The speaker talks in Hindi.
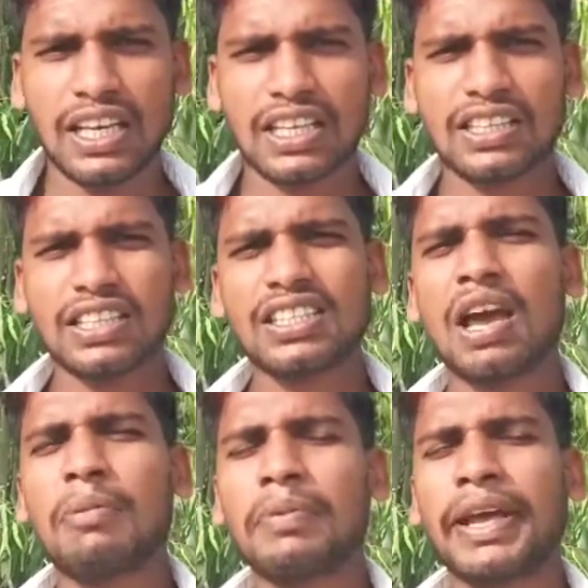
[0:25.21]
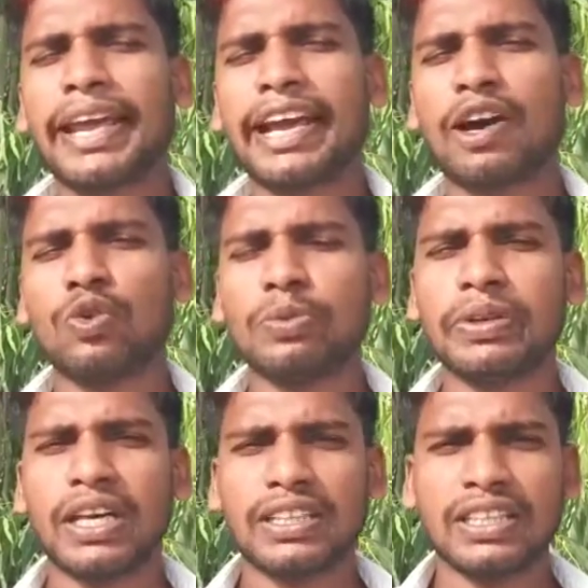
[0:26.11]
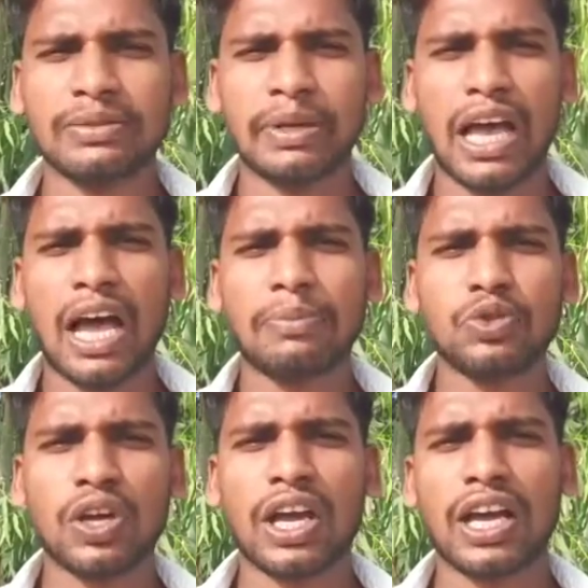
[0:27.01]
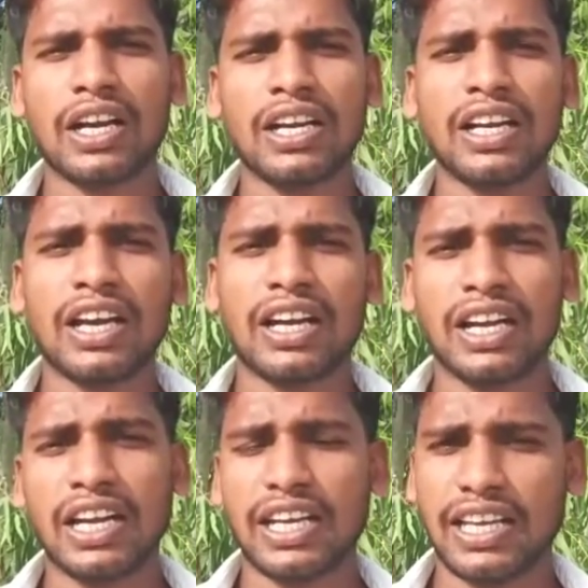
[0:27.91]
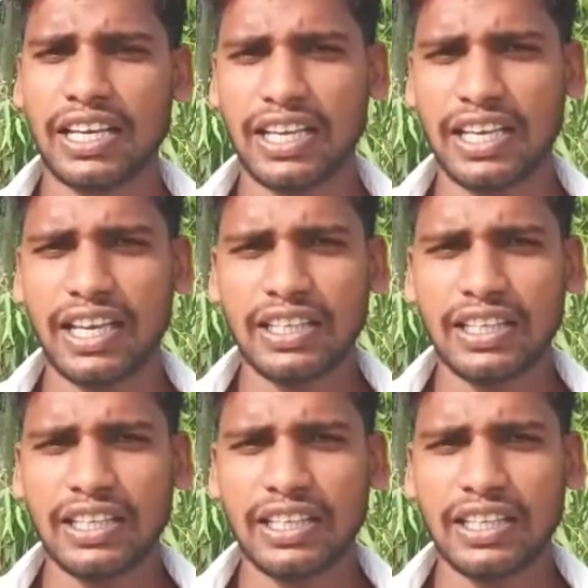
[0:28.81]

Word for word: कि जैसे आप अपना अकाउंट बनाते हैं इसमें आप जो है अर्निंग करने लगेंगे